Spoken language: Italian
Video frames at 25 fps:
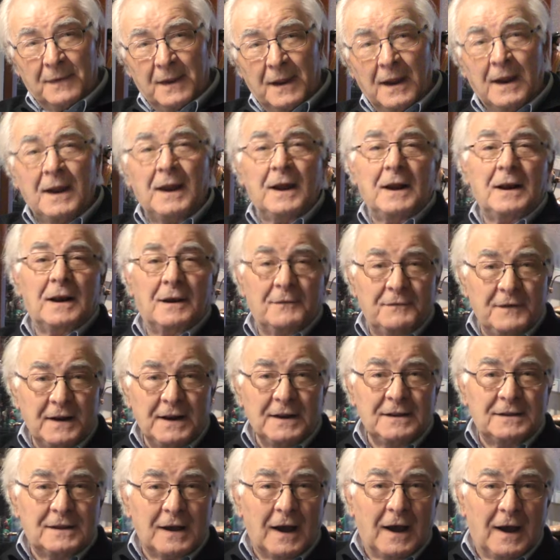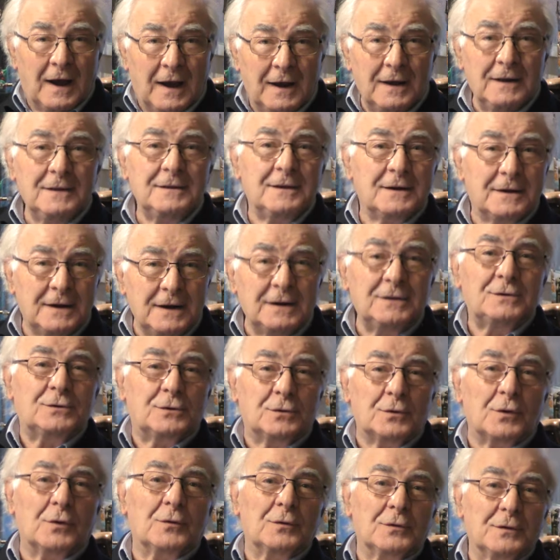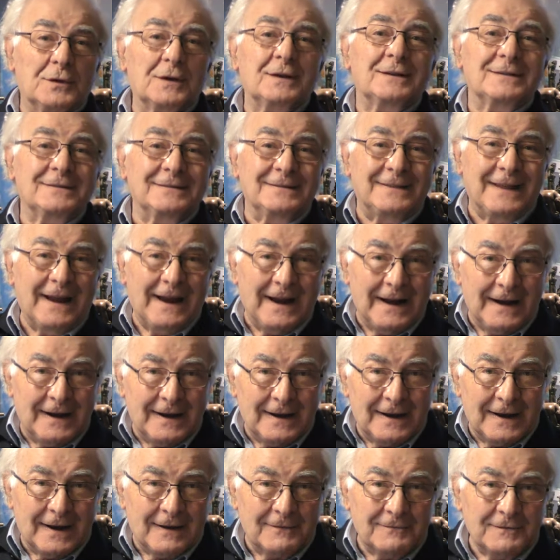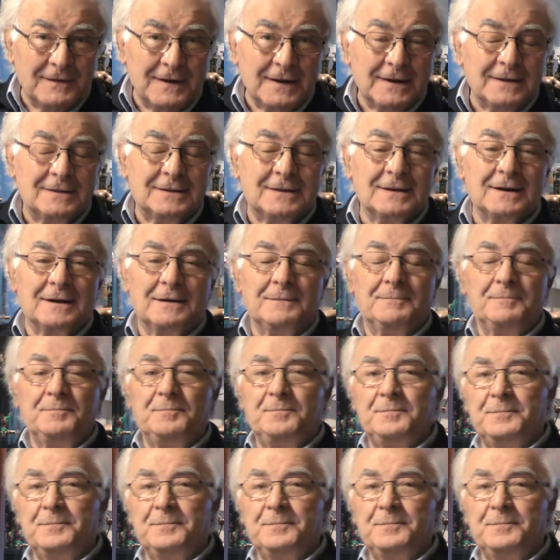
E la vita ha il diritto della vita.